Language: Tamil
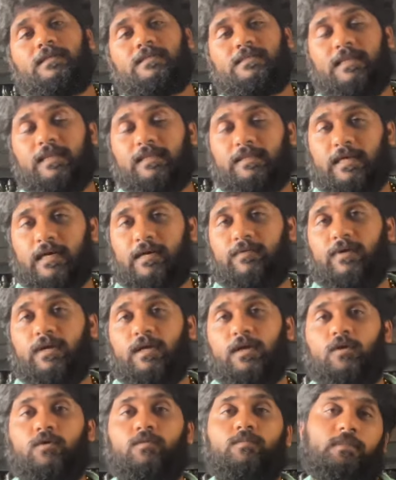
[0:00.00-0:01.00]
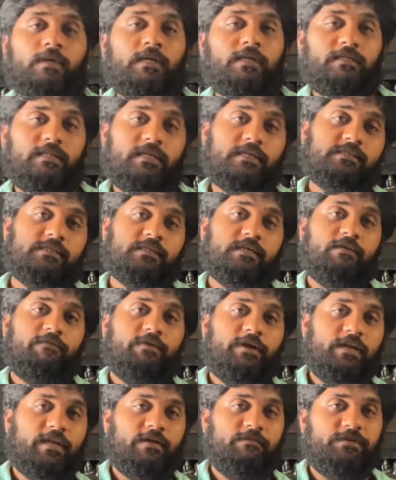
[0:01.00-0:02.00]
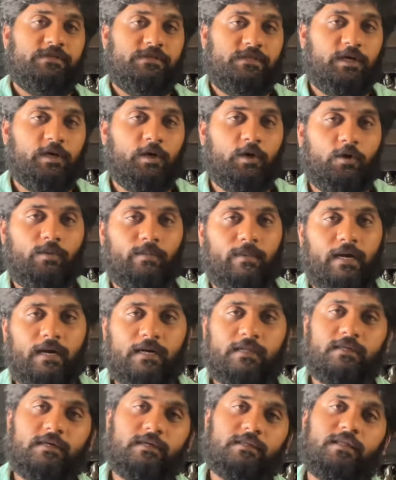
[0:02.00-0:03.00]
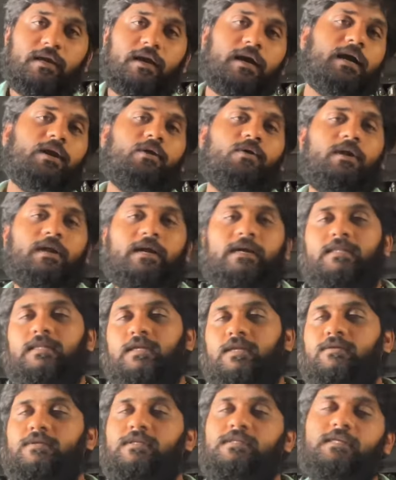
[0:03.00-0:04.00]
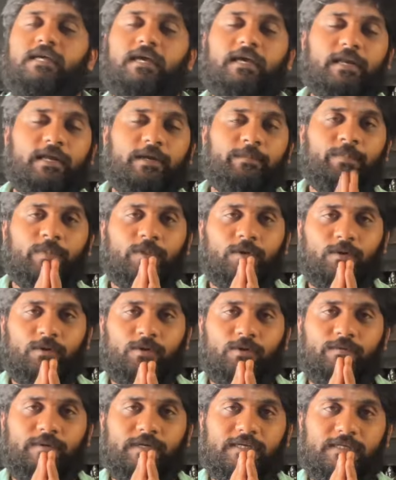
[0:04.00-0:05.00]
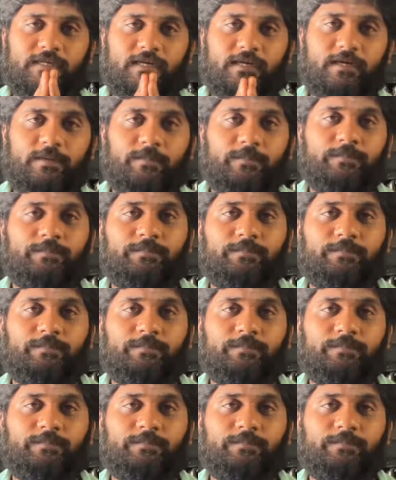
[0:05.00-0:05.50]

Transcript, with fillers: சில தகவல்களும் தெரிஞ்சுக்க வேண்டிய விஷயங்களும் அடுத்தடுத்த காணொலியில் எடுத்துகிட்டு வந்து சேர்க்கிறேன் குருவே சரணம்